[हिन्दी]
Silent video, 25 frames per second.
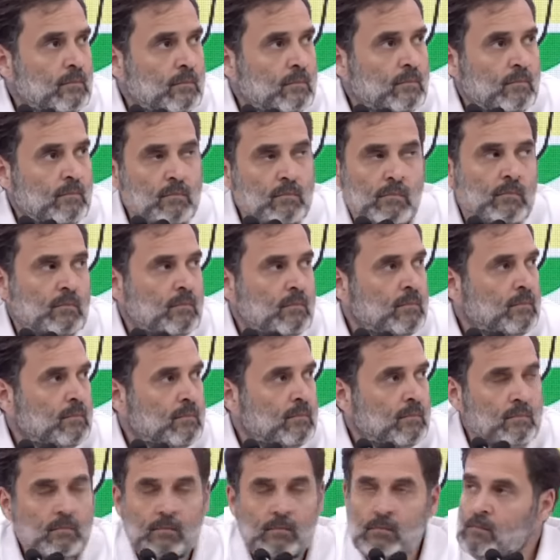से इधर
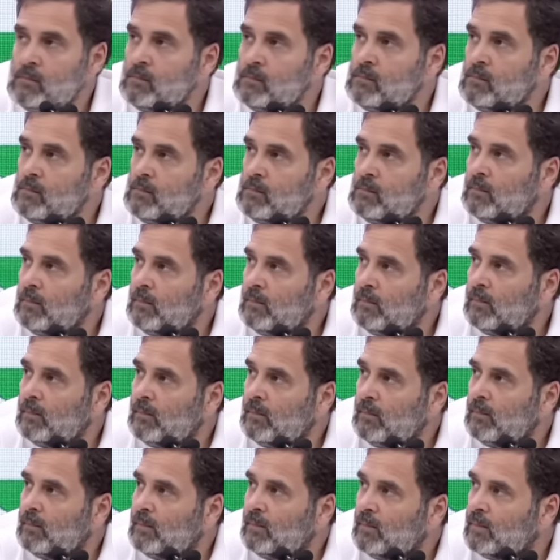
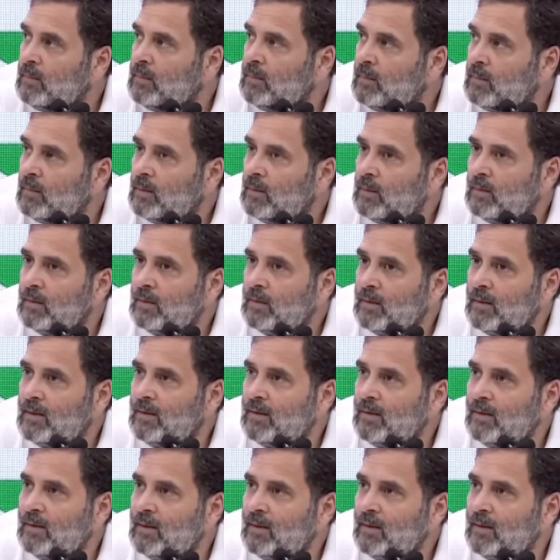मैं ये आपसे जानना